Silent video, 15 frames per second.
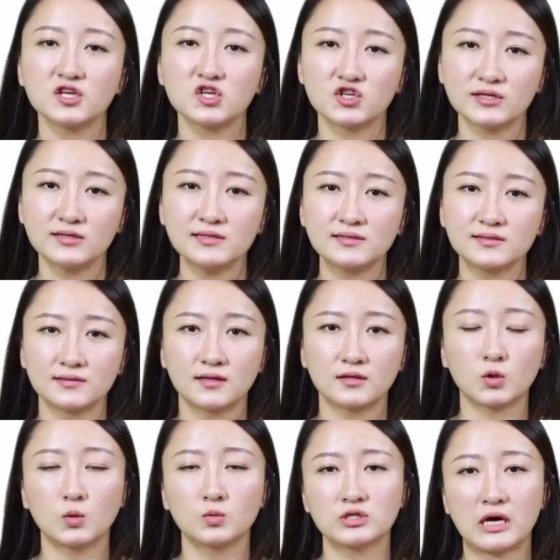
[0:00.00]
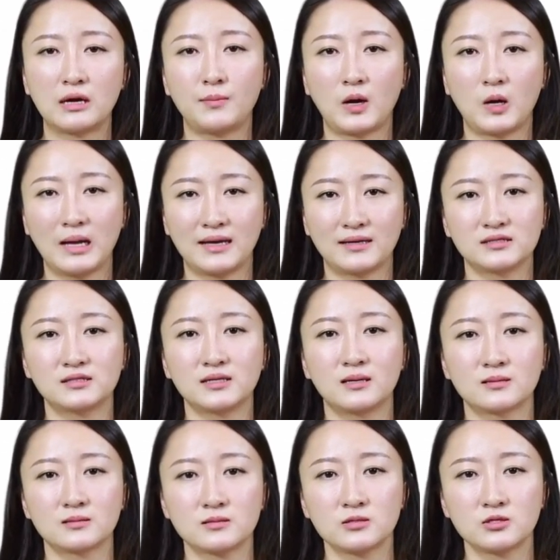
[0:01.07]
力升级呢，通常包含
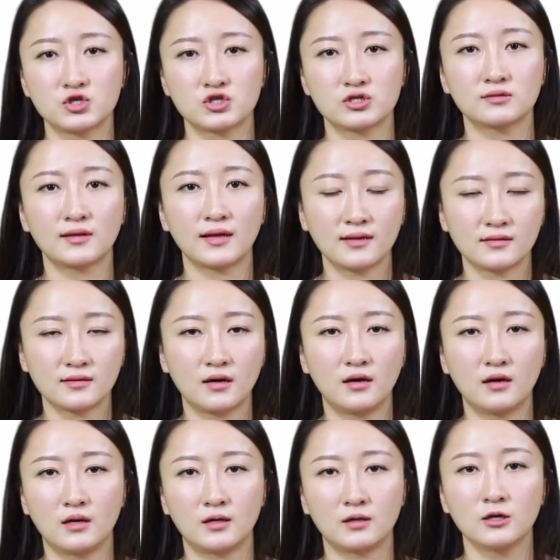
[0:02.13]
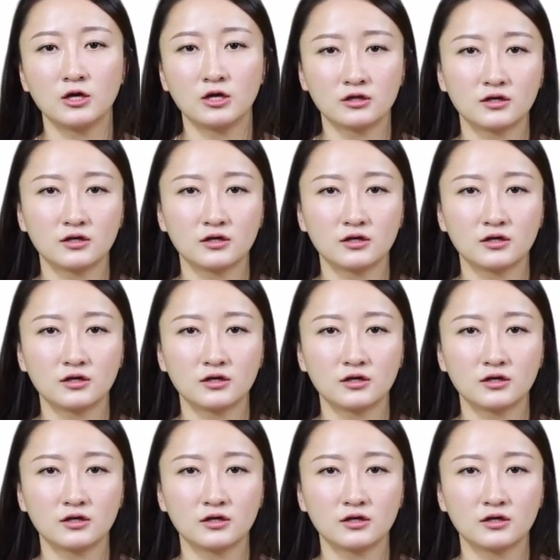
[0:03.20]
像室内的呃